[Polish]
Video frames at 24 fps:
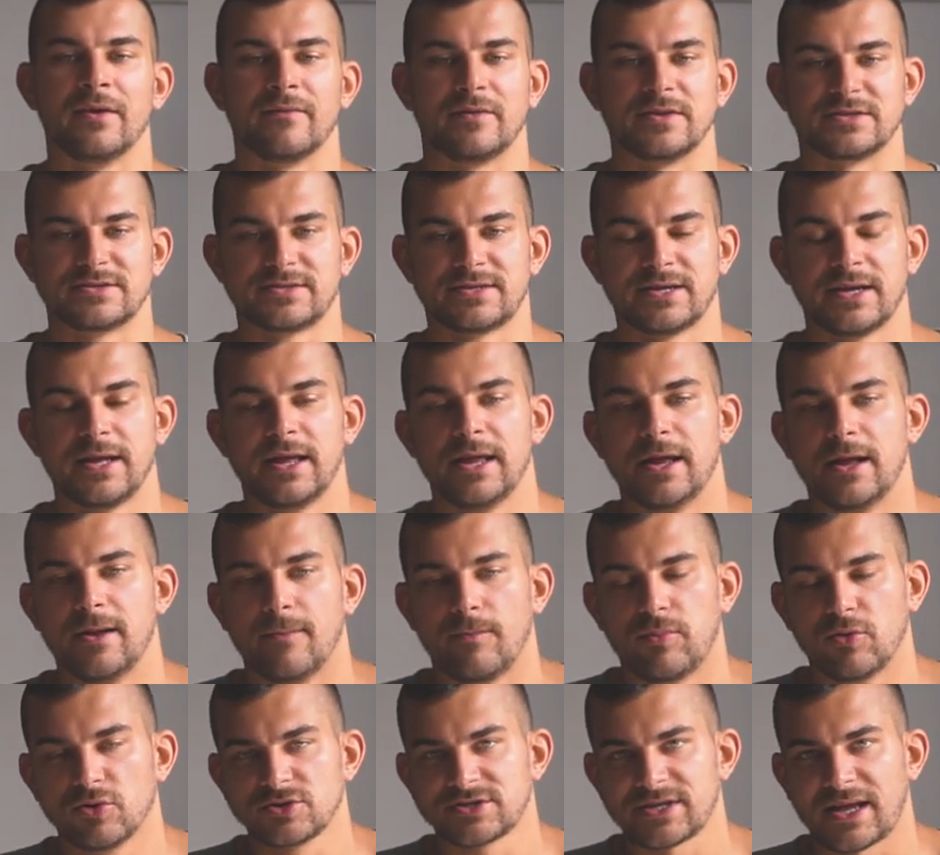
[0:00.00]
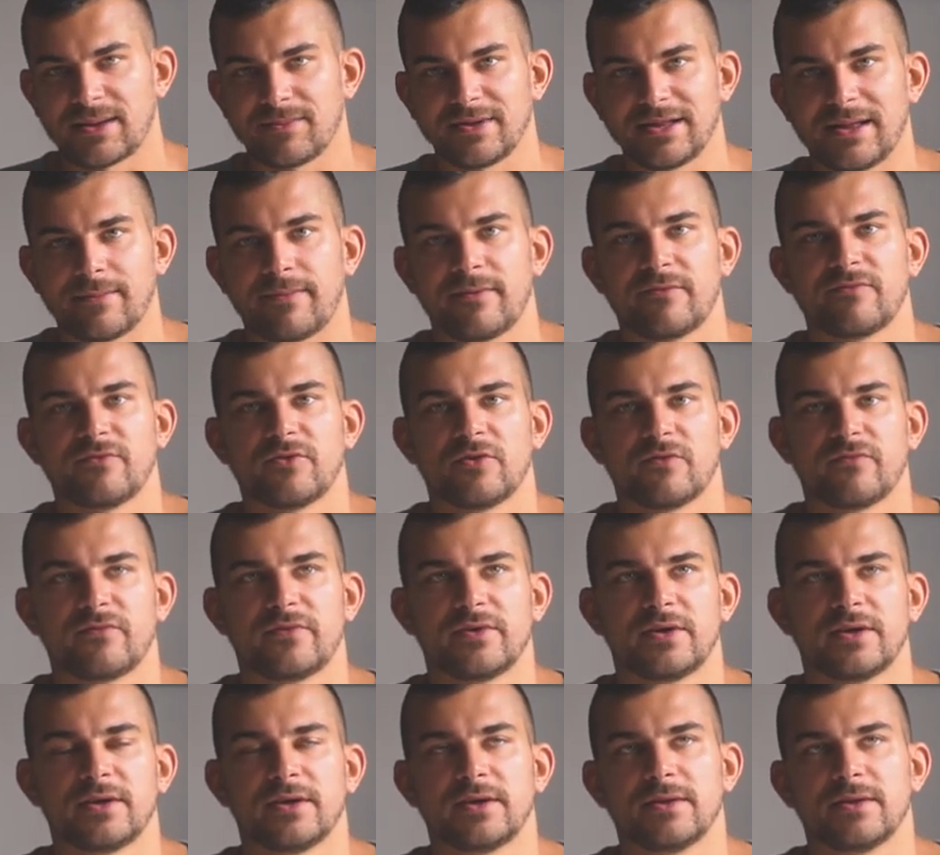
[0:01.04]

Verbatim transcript: Więc Plusami na pewno w